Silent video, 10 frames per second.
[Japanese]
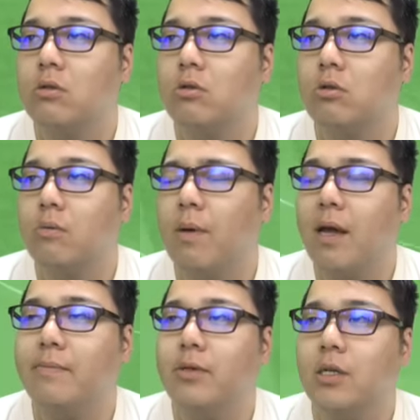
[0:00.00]
それとも
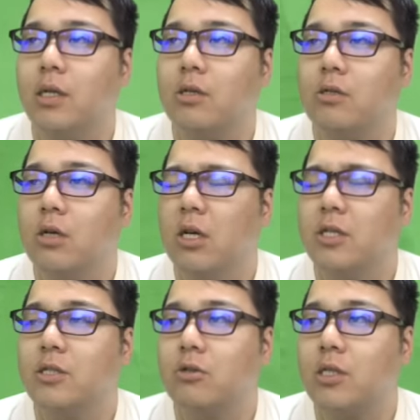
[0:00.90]
前向いてる、
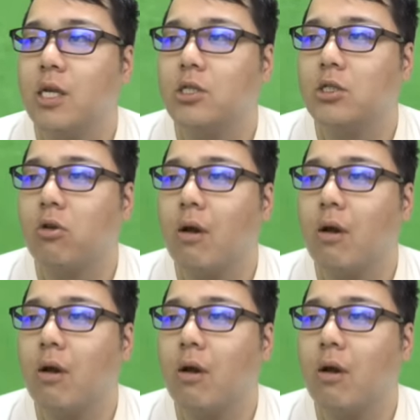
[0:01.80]
その選手、